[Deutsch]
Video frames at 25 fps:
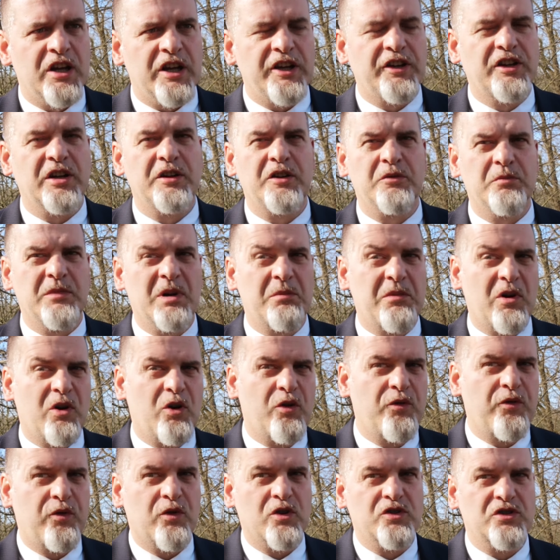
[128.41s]
Ich könnte mir aber
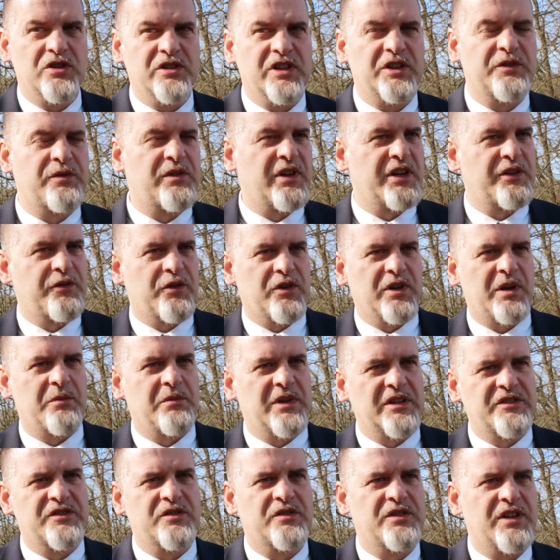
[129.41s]
auch vorstellen, dass vielleicht von
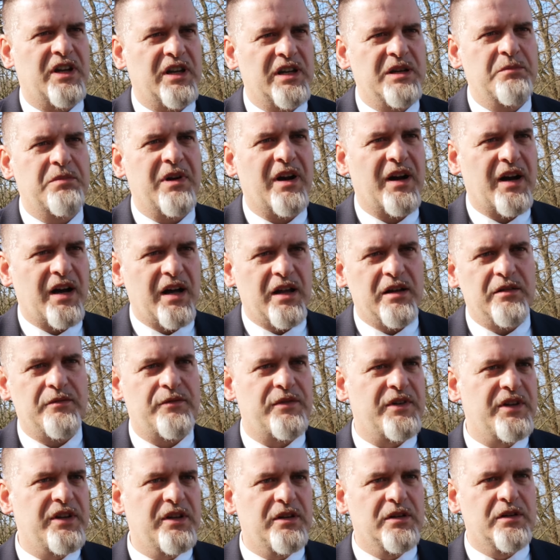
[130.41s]
einem nationalliberalen
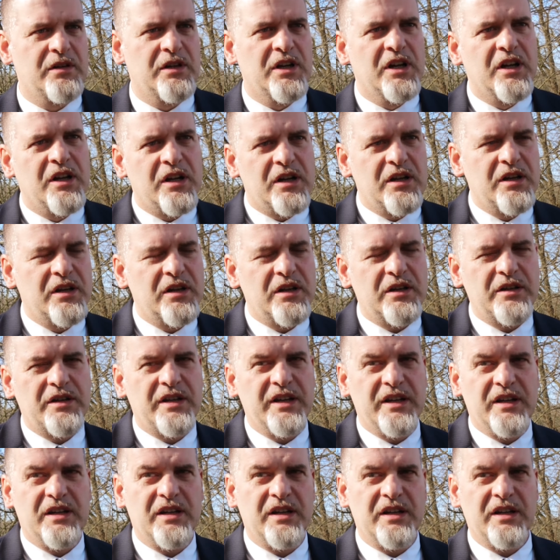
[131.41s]
Flügel äh,
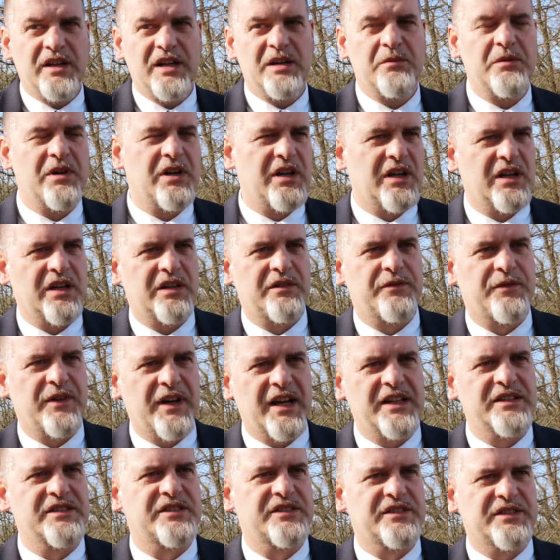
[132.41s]
der äh, Kamerad
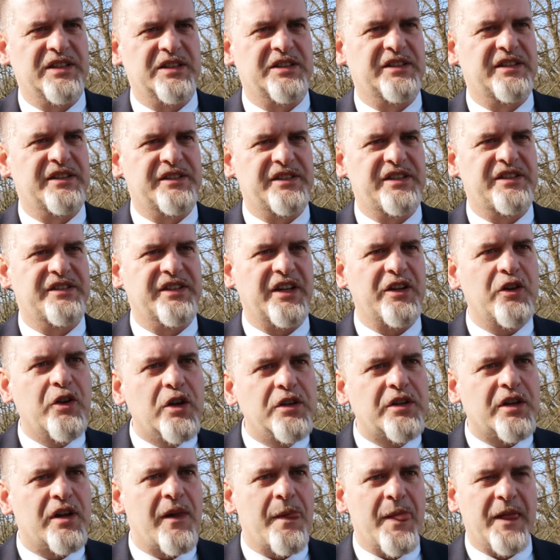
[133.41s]
Franz das Gesicht sein
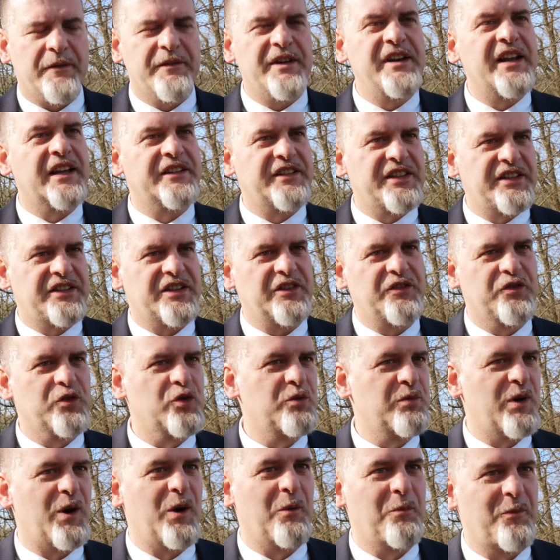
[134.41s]
könnte, wenn er sich denn
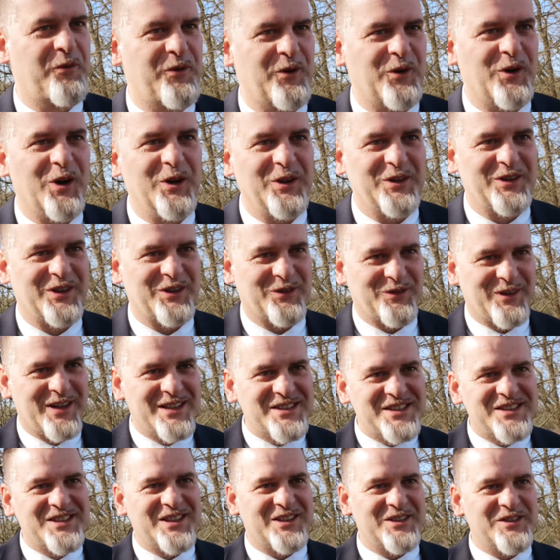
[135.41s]
so überhaupt verortet, das
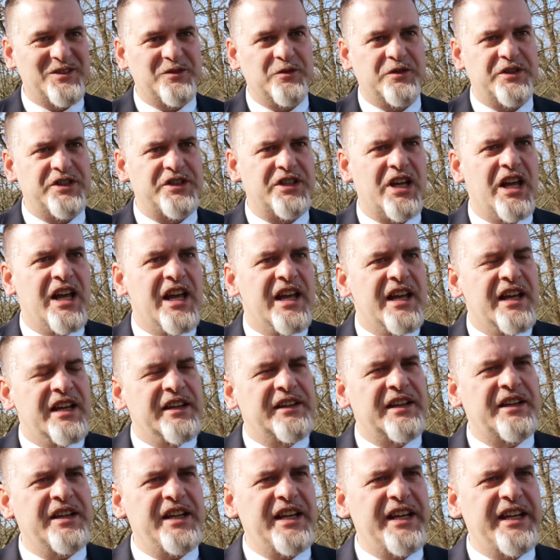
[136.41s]
weiß ich alles noch nicht.
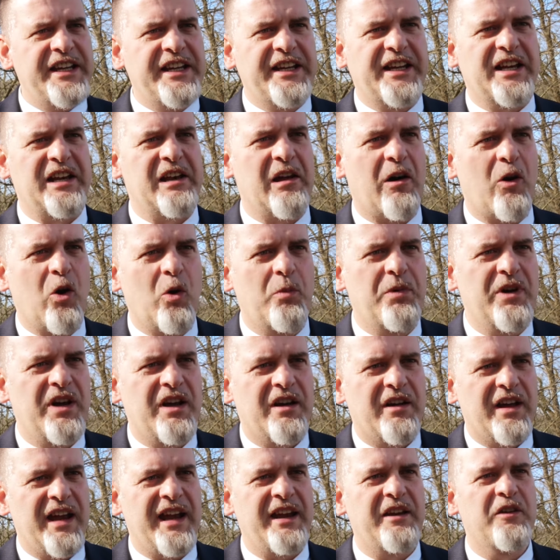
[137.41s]
Denn ich glaube,
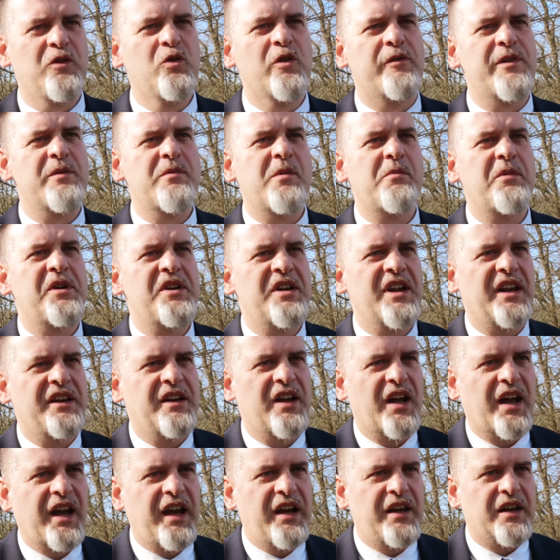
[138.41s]
nur wenn man
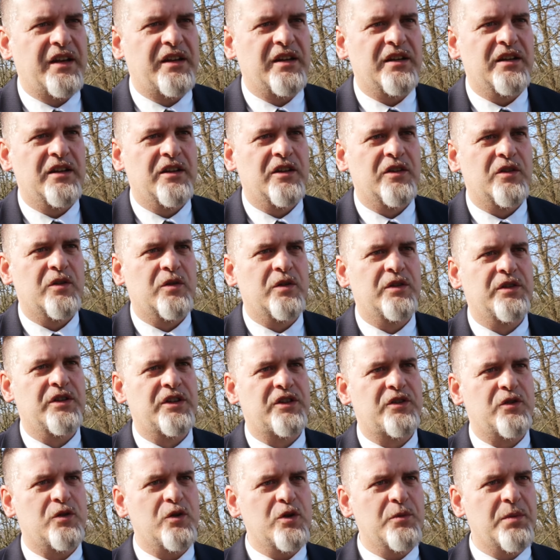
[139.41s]
miteinander redet und
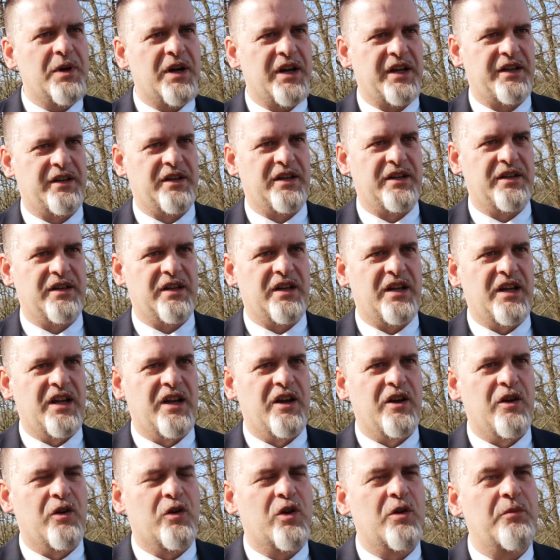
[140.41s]
nicht übereinander,
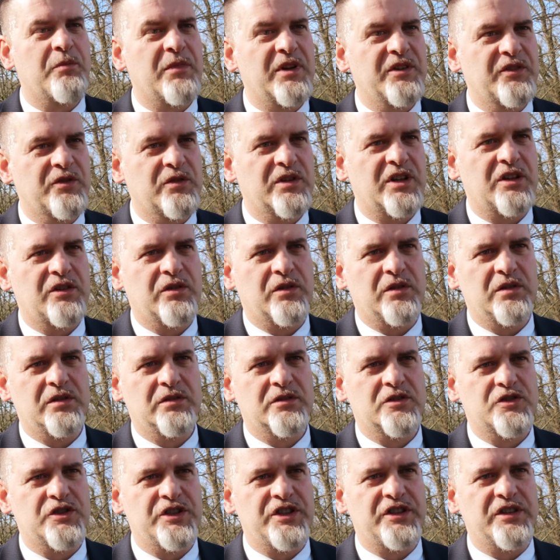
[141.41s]
kommt man zu einer
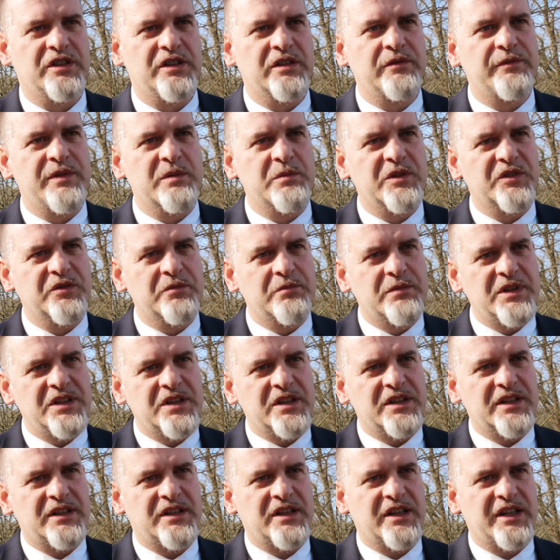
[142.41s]
tollen Geschichte. Und wir müssen
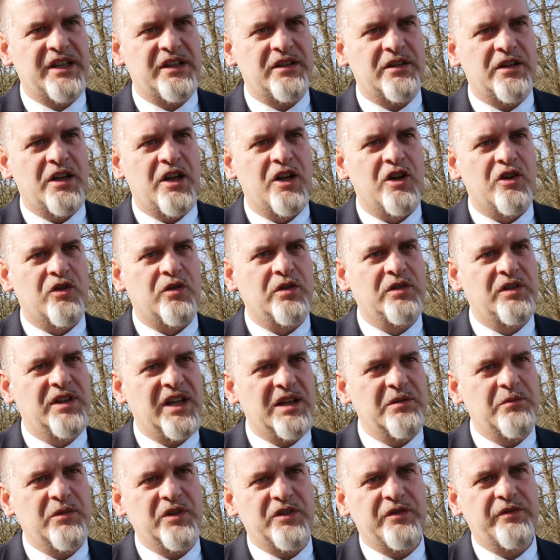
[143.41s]
miteinander reden und
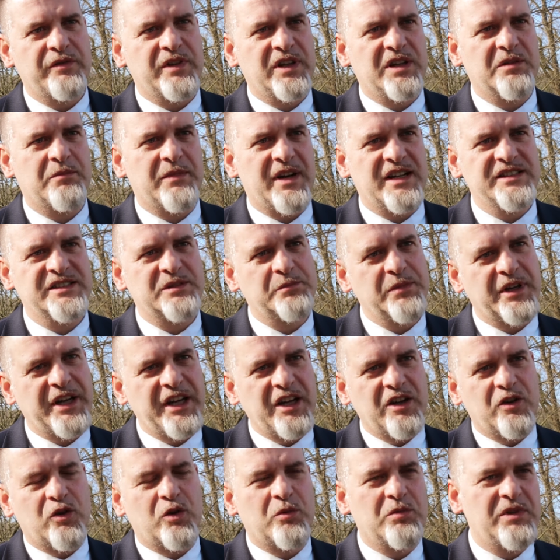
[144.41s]
dann müssen wir gemeinsam
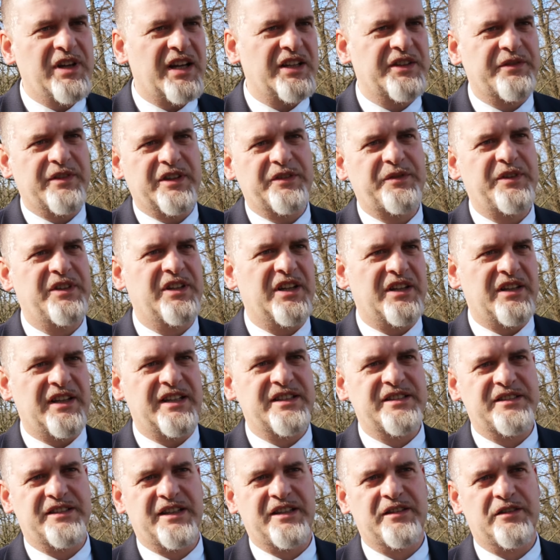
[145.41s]
ringen um das, was wir dann
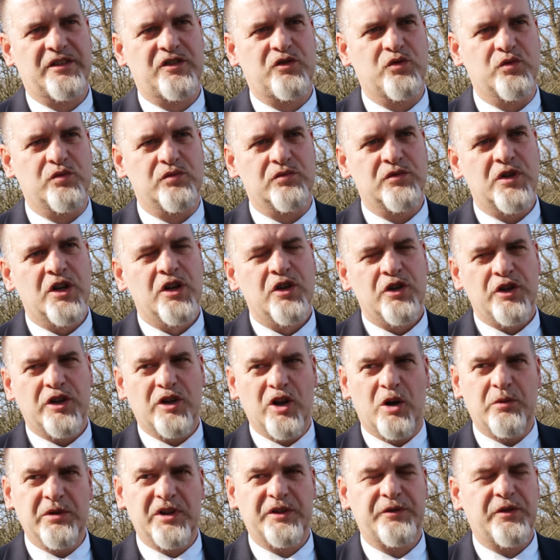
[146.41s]
letztendlich tun. Ich
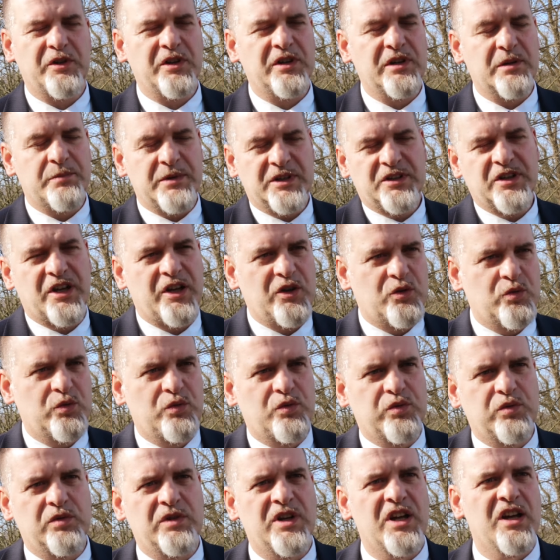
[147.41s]
glaube, das würde der Partei
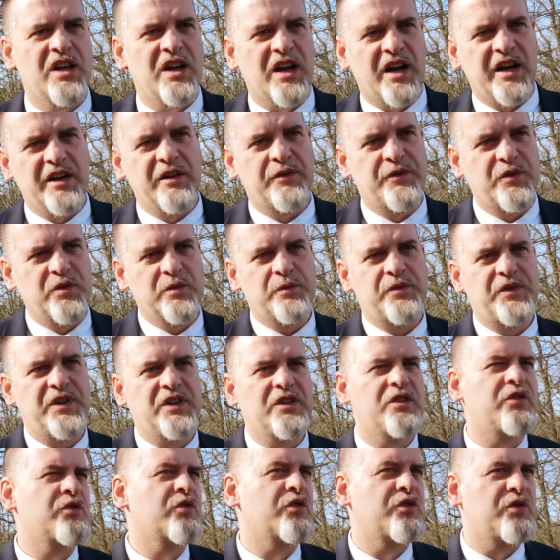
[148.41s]
gut tun, eine
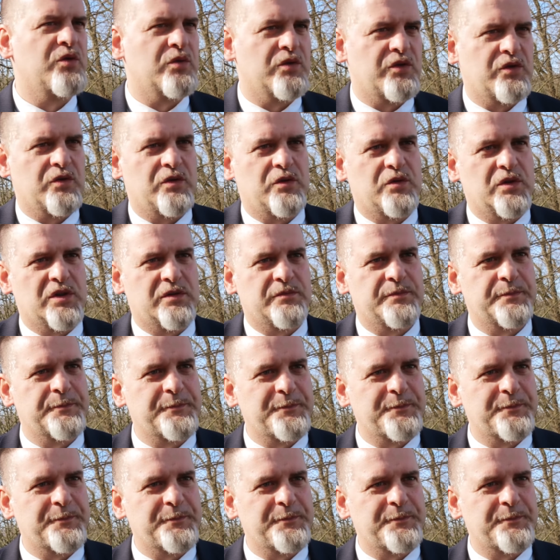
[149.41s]
vernünftige Diskussionskultur.